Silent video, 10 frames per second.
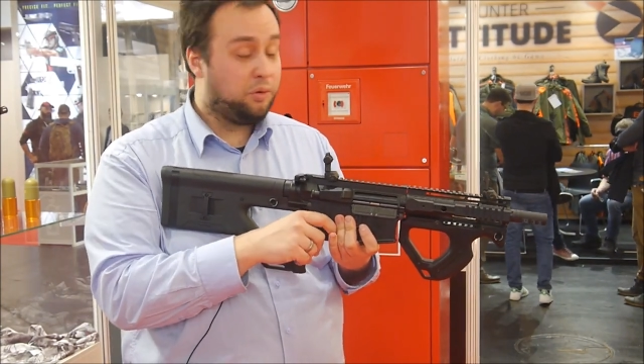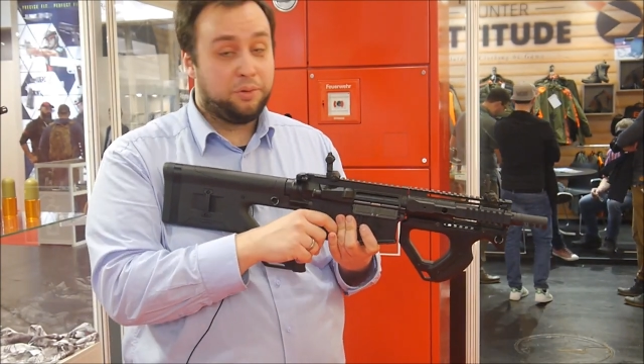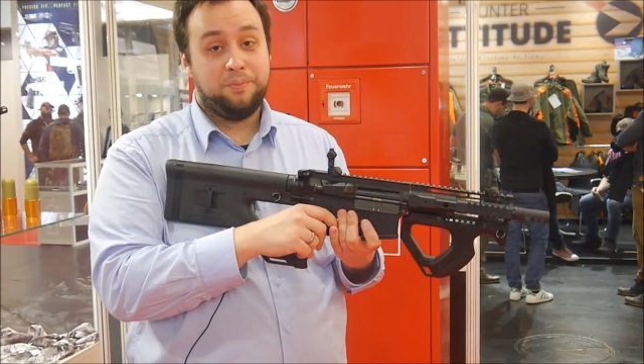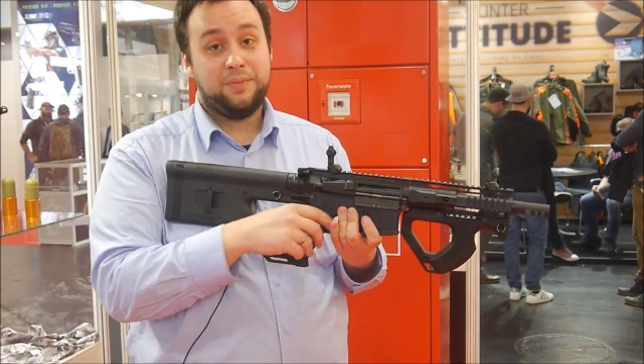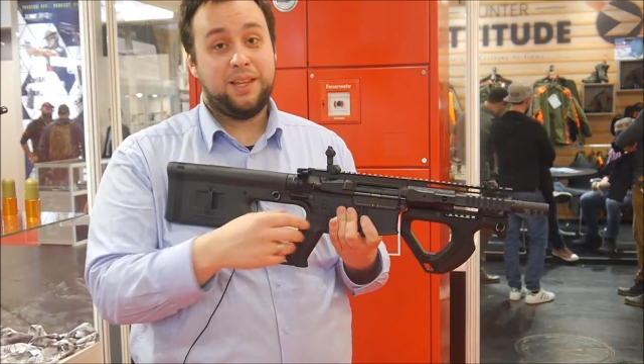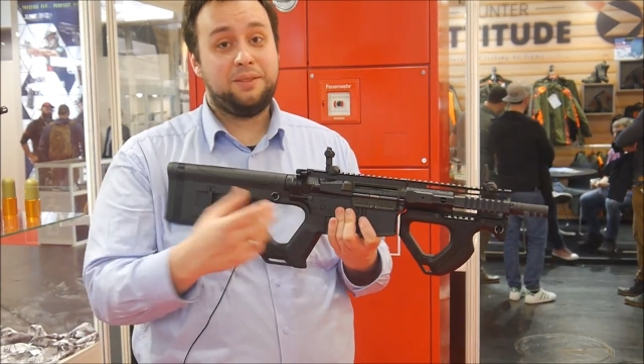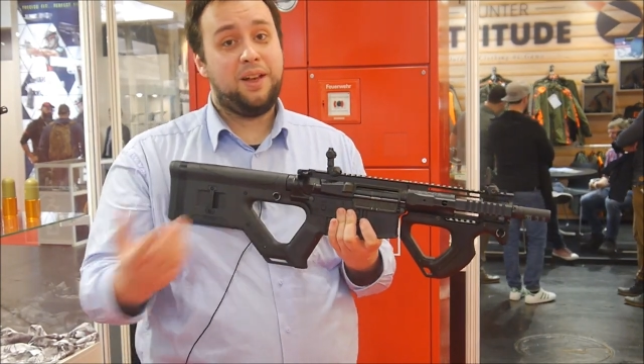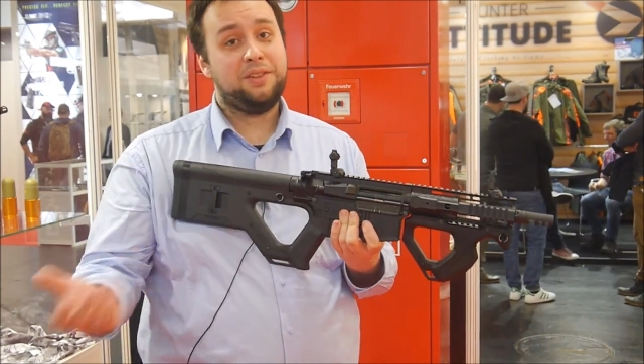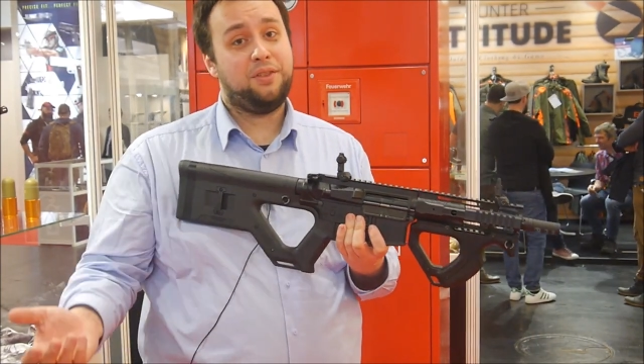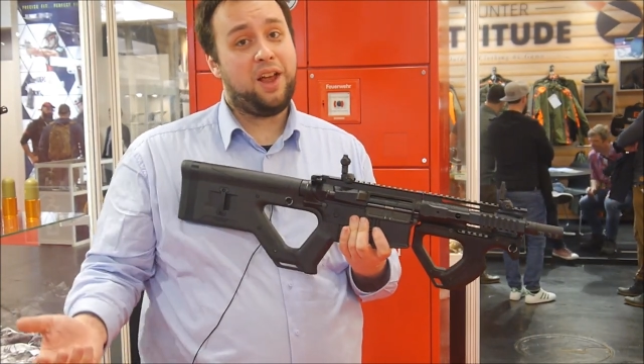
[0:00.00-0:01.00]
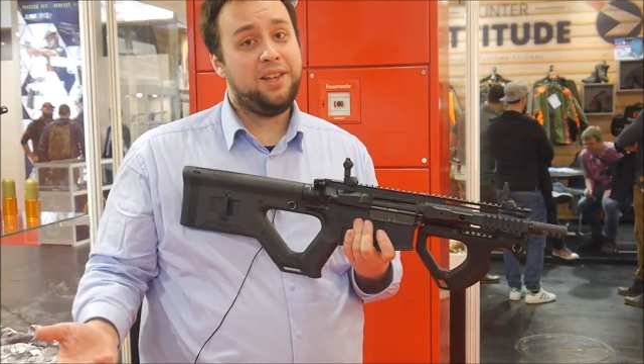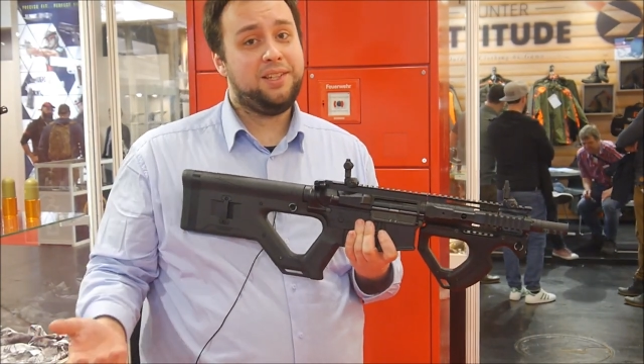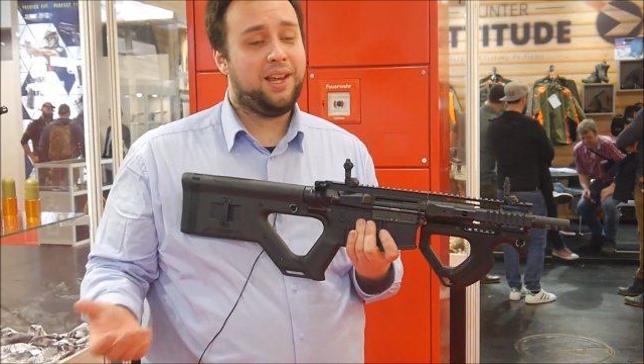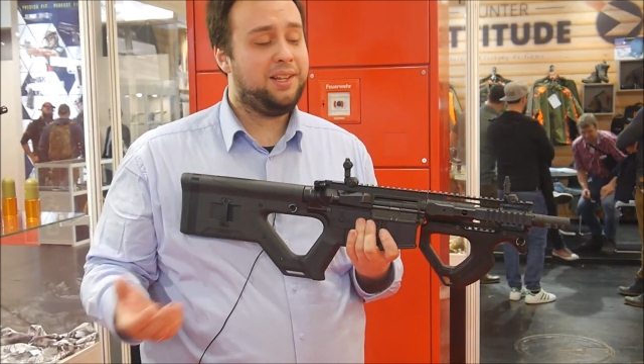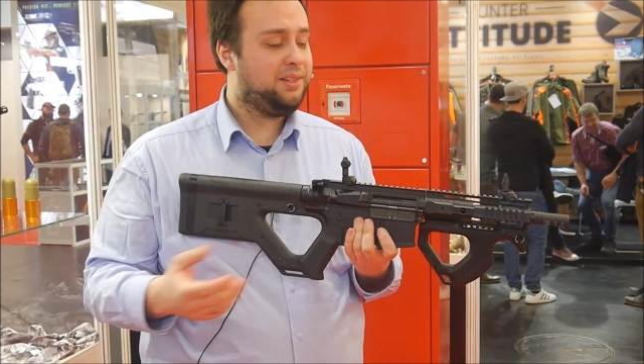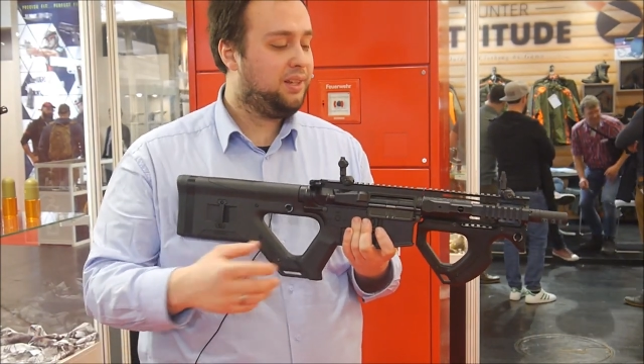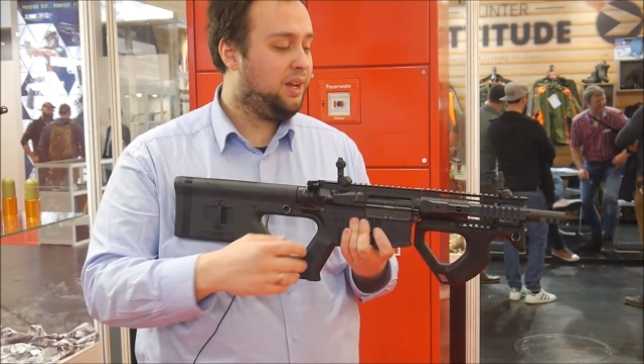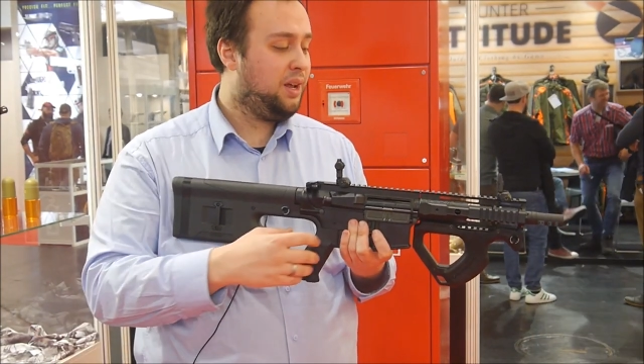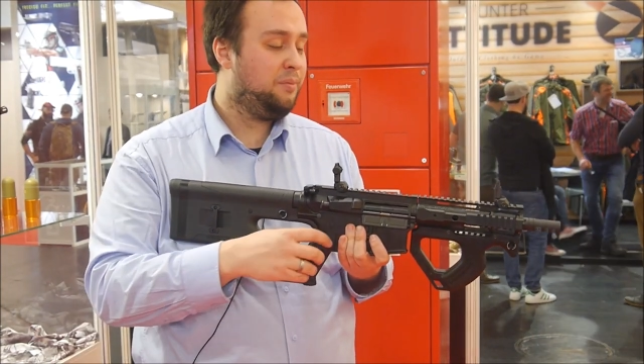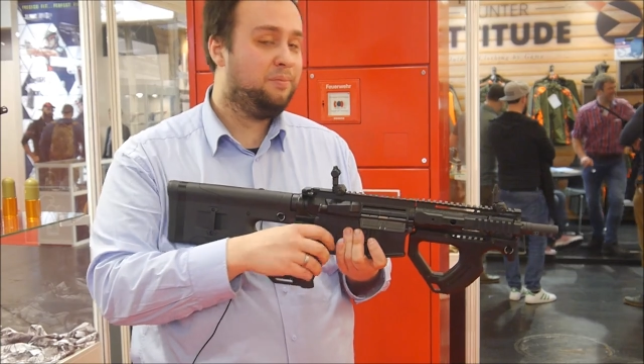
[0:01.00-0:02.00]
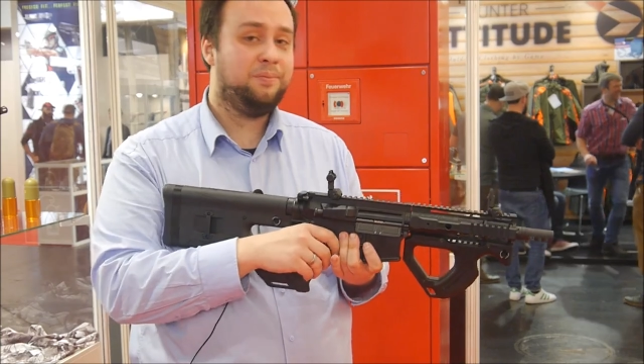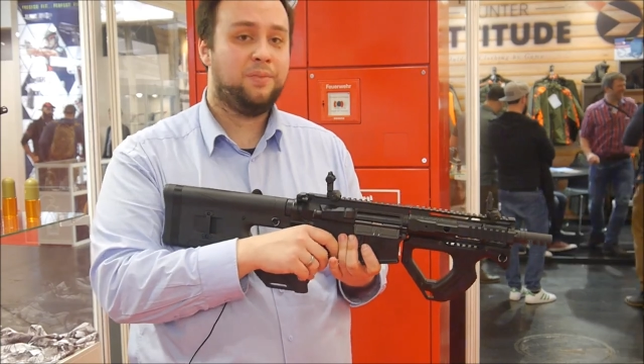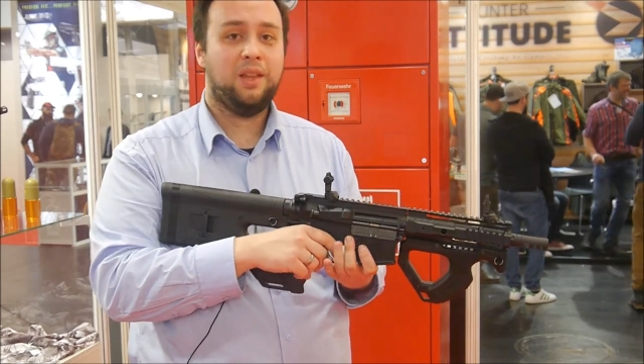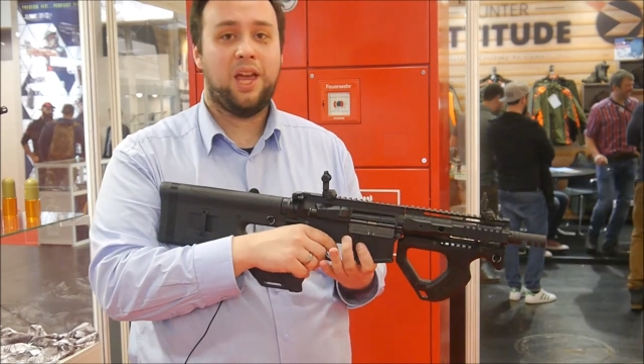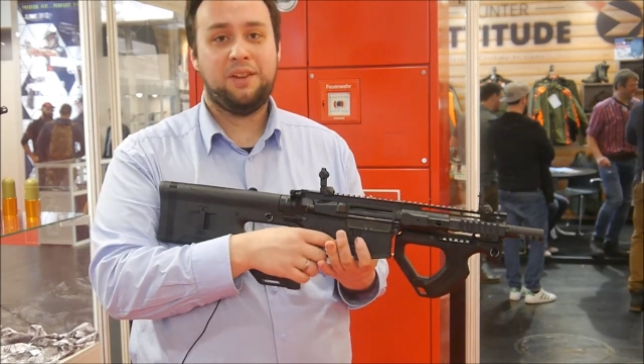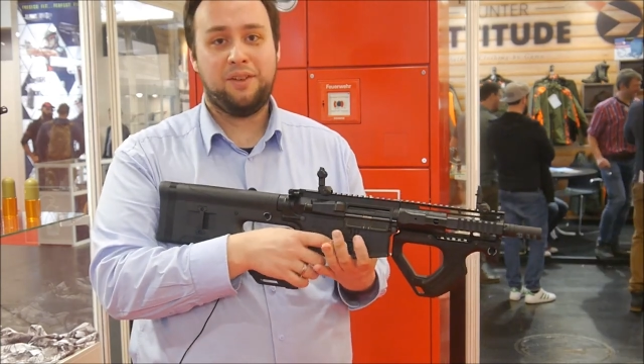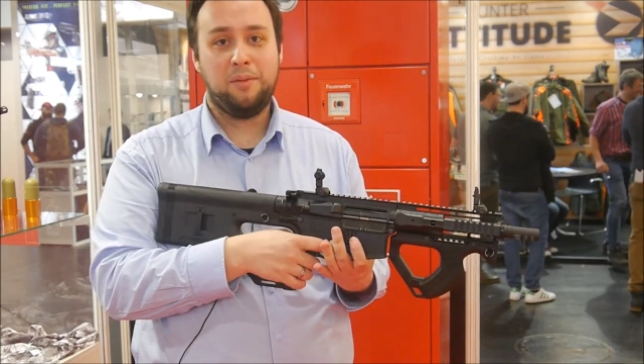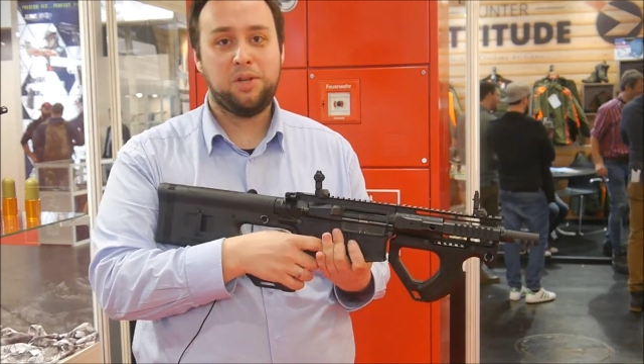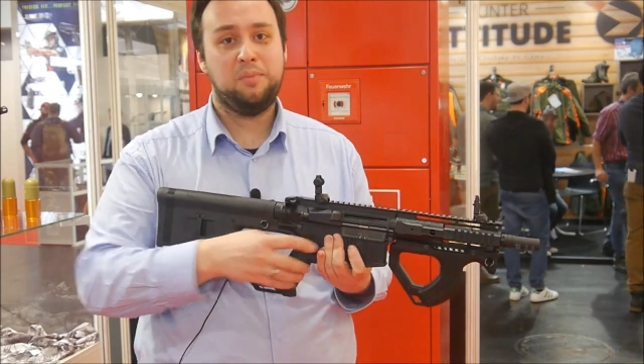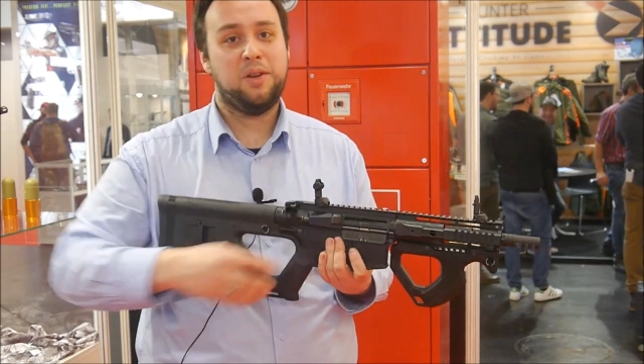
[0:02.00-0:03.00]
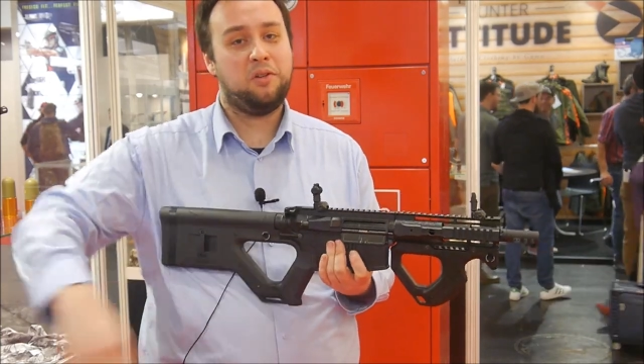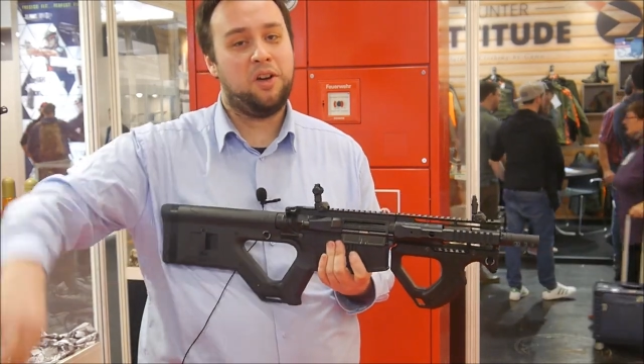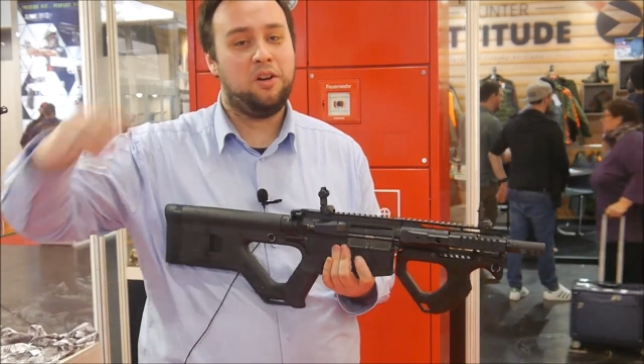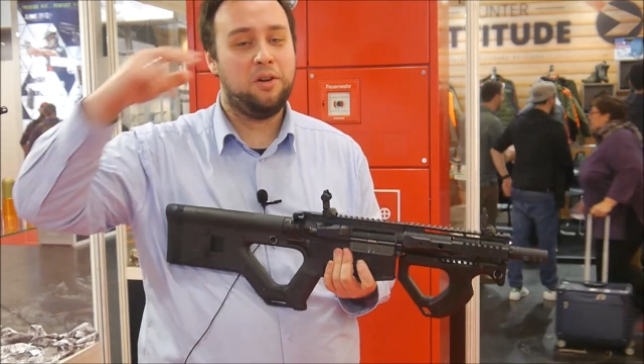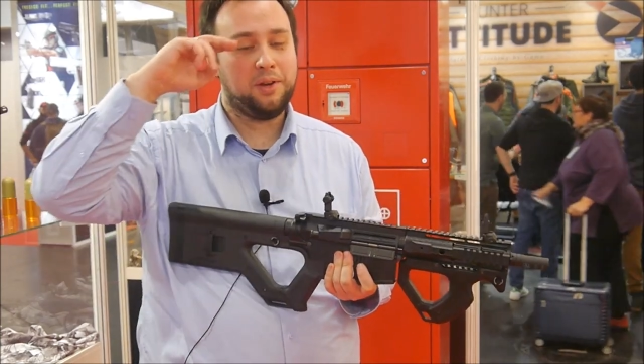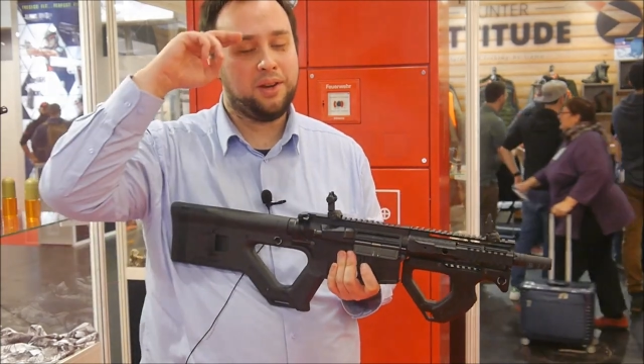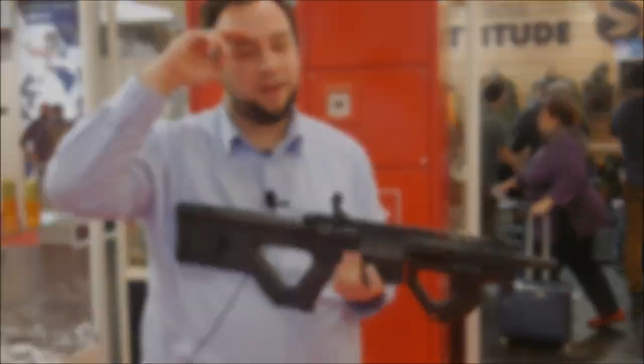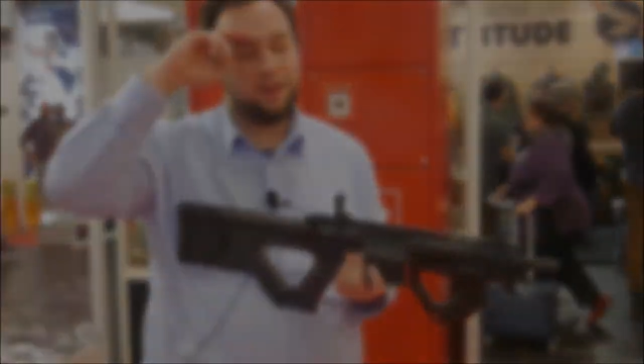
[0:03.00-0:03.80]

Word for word: Gut, das war's von ICS. Ähm, ich verabschiede mich, euer Heubi.